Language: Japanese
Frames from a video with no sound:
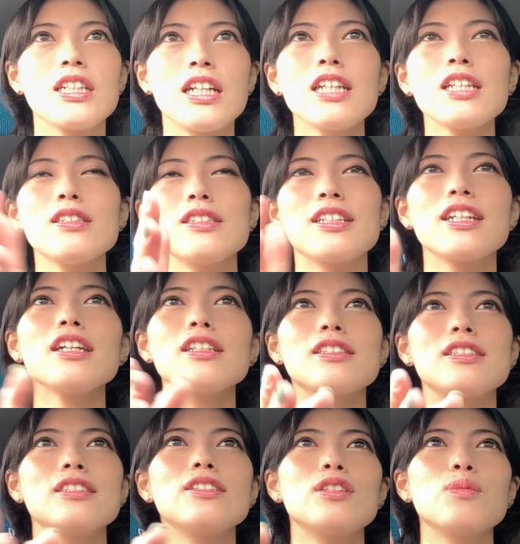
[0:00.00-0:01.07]
1ヶ月2ヶ
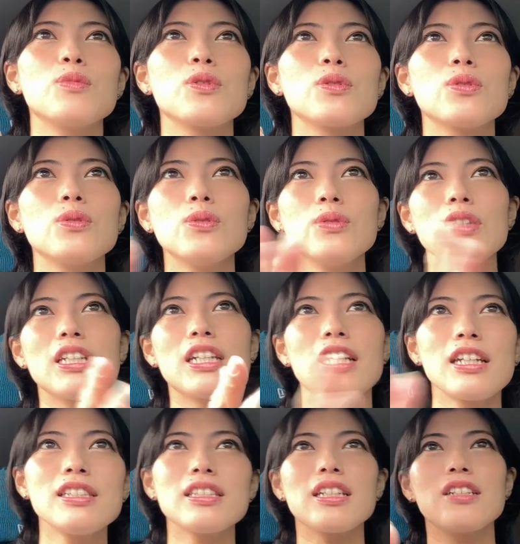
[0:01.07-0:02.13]
月って言ってもその2ヶ
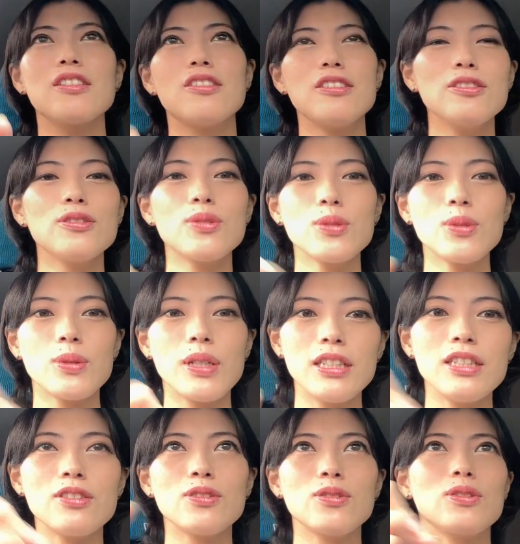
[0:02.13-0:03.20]
月間ずっとそれ
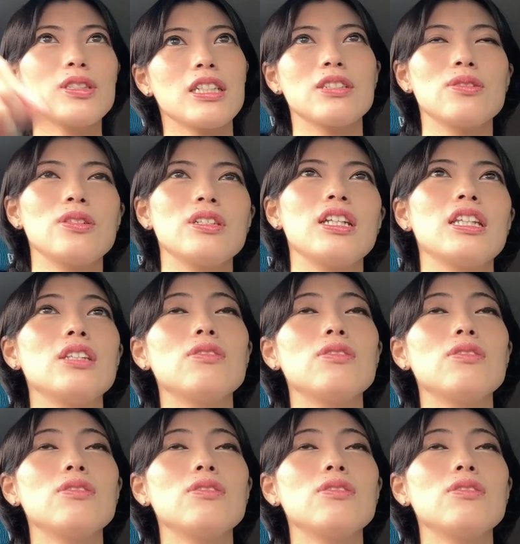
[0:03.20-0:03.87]
24時間それやっ